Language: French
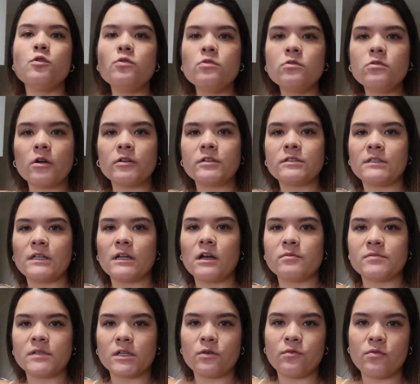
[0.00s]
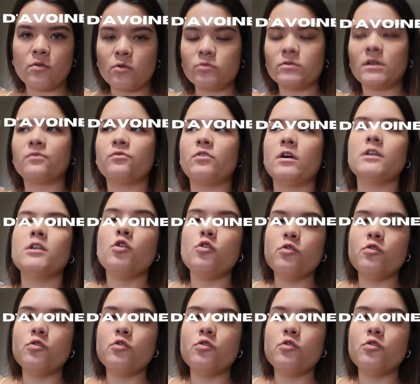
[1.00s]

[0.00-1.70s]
une quantité comme ça de flocons d'avoine,